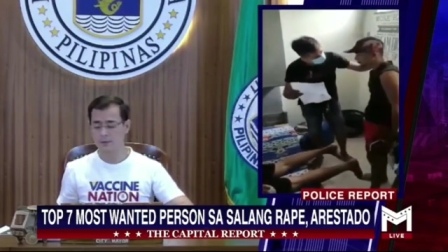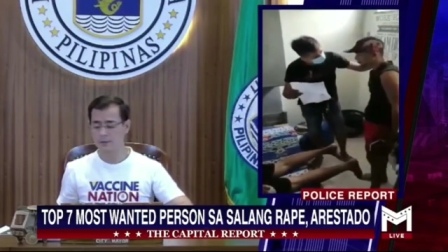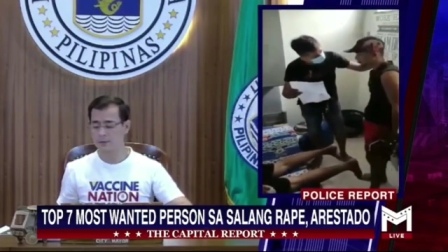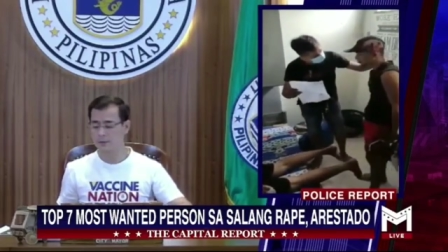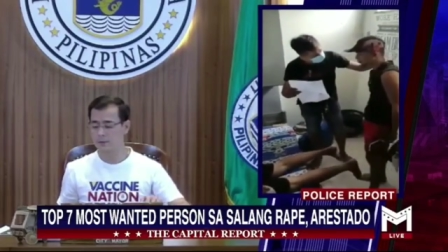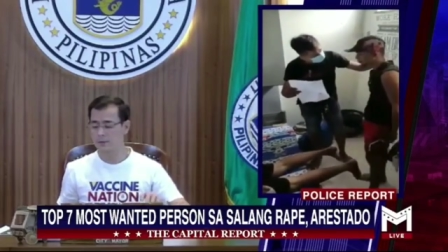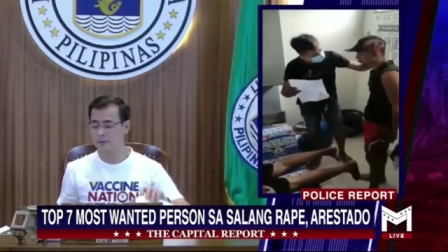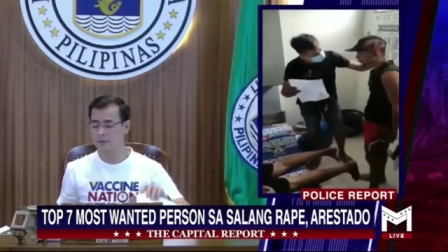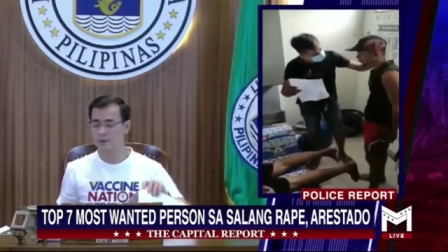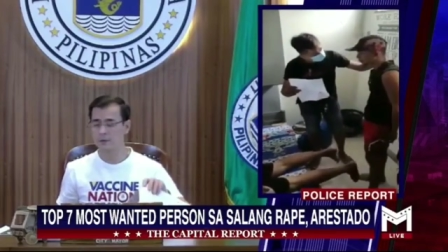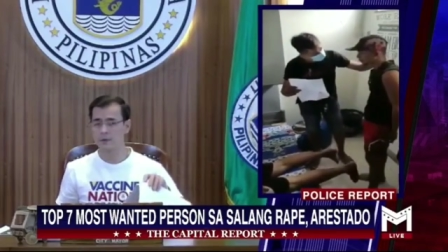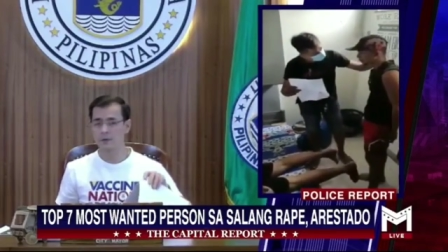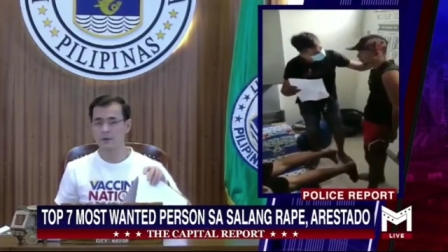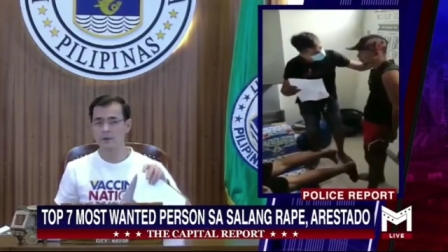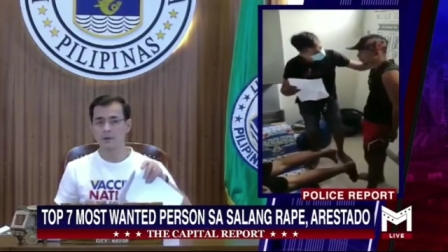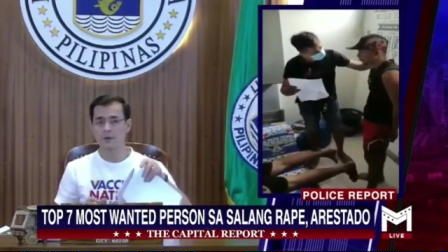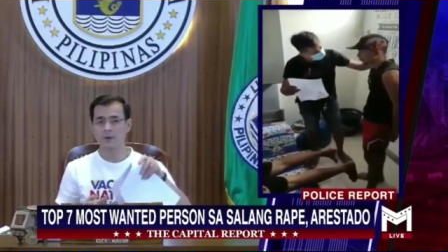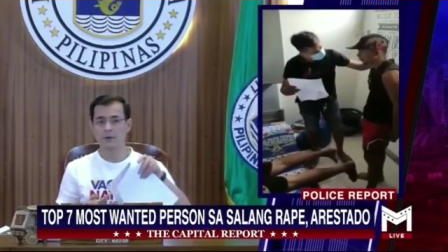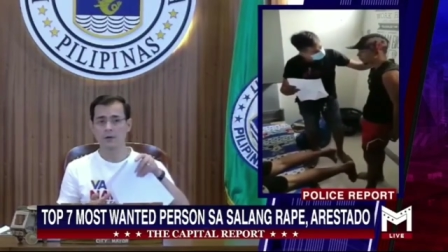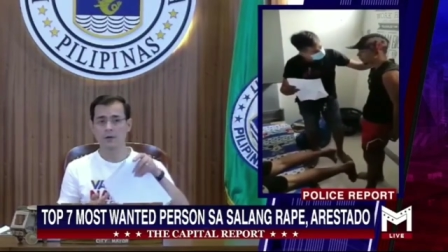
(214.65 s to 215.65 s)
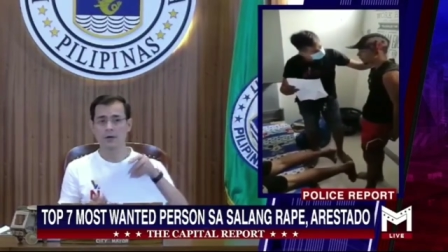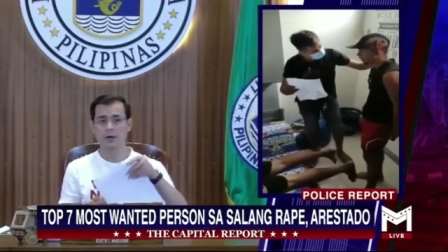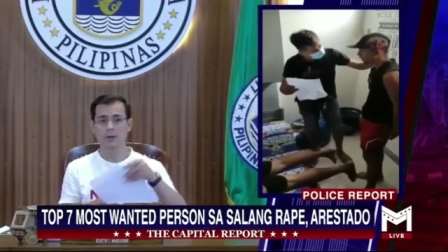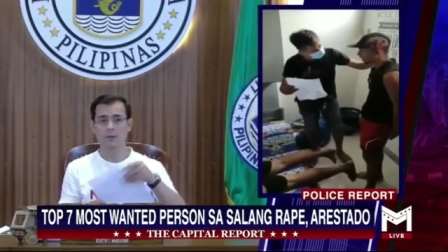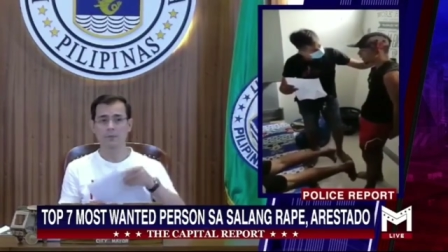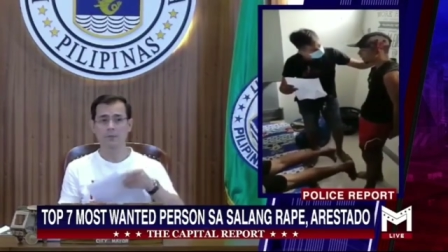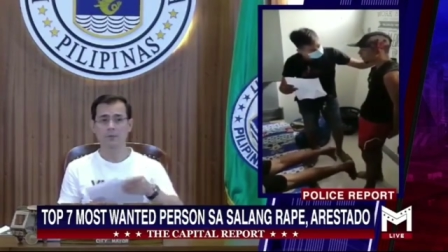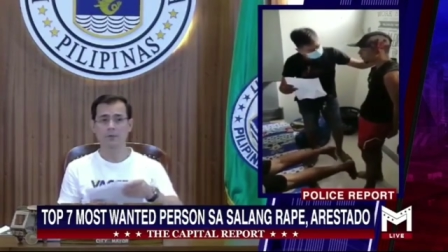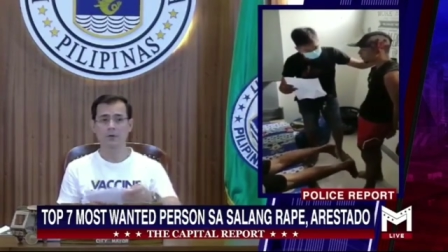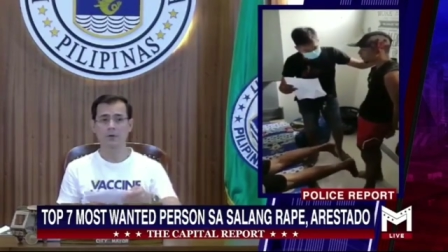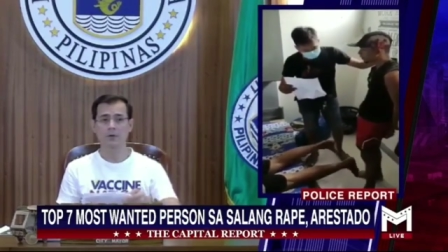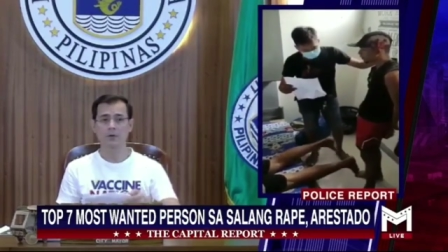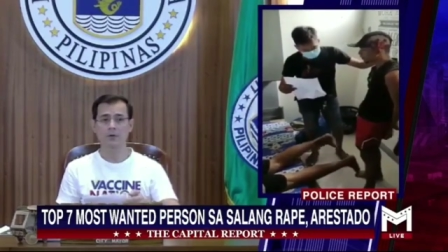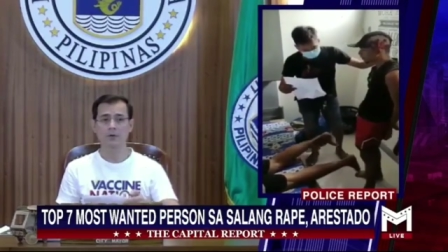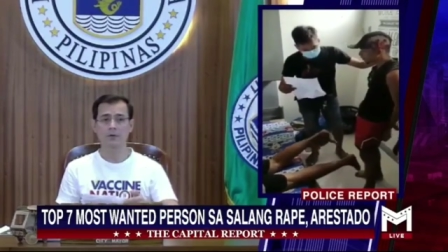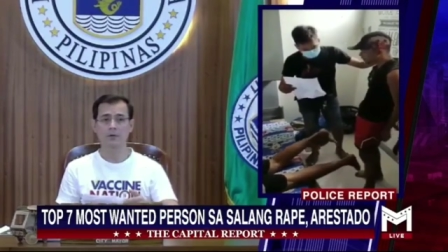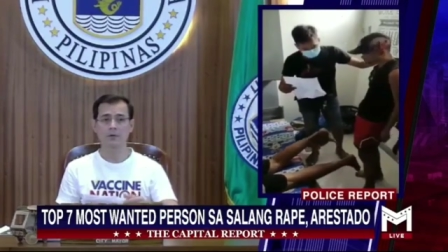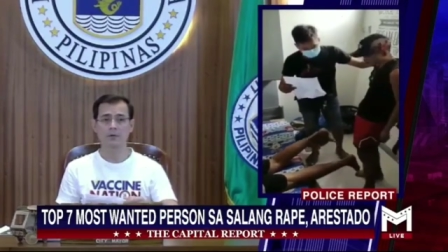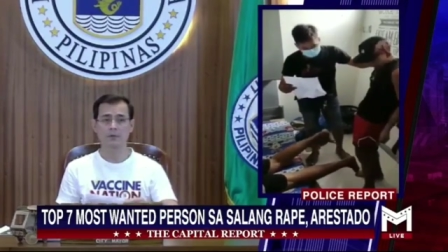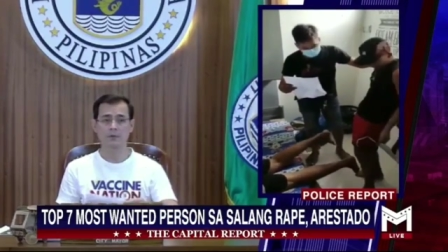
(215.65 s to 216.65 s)
No? O ngayon po,
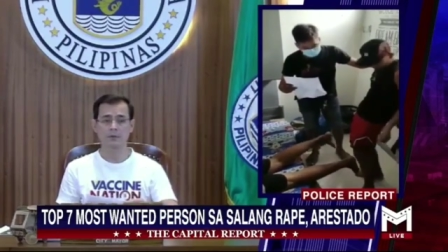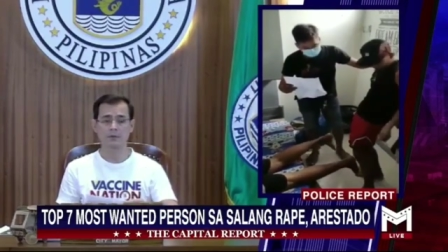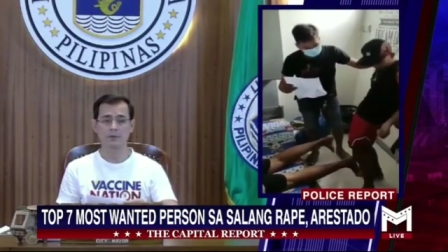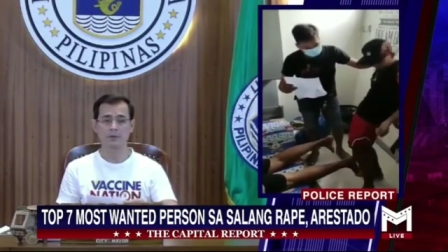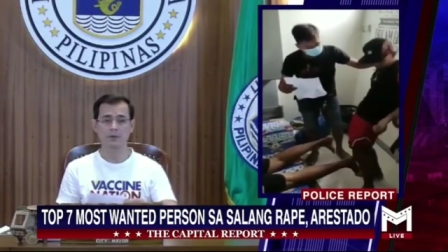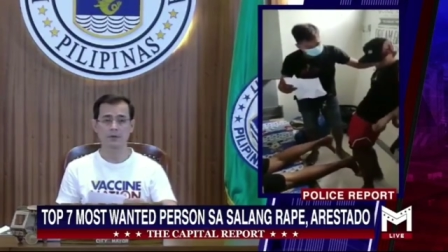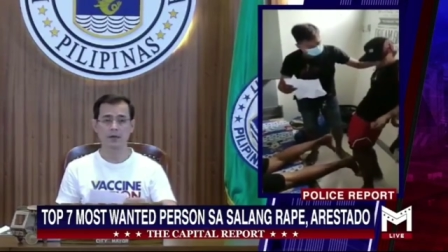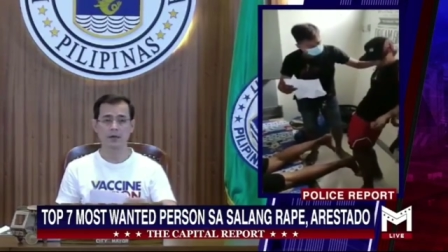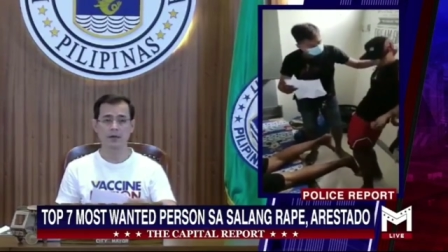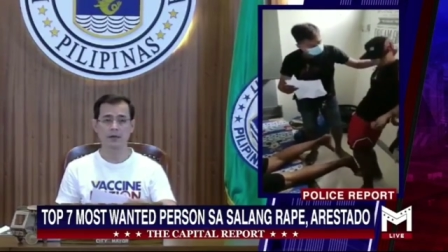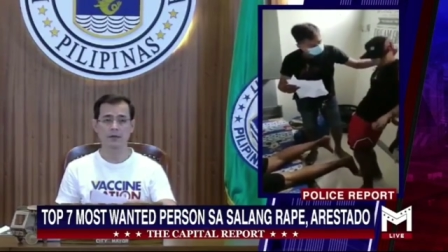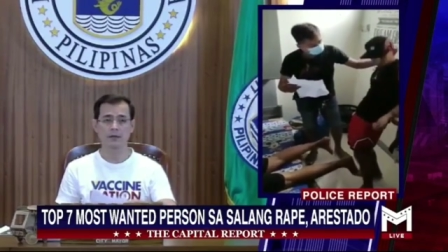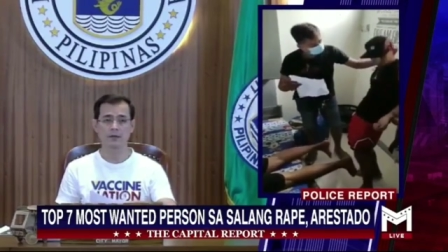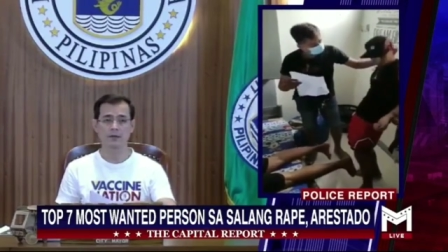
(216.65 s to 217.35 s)
ayan,